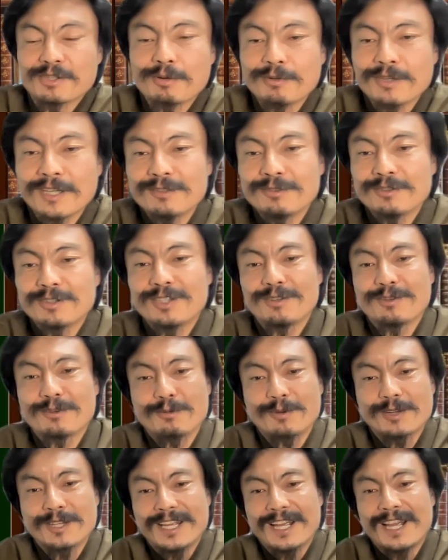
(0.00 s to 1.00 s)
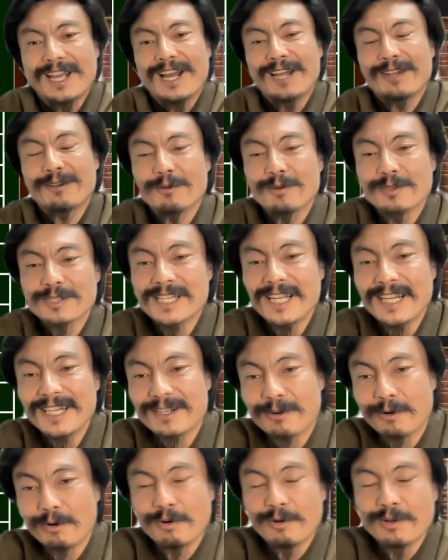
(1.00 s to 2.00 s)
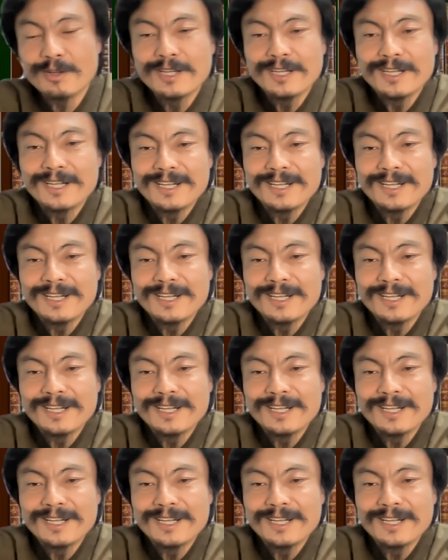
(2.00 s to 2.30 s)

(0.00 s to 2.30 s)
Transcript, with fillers: 焼却っていうのは、これね、あの最後、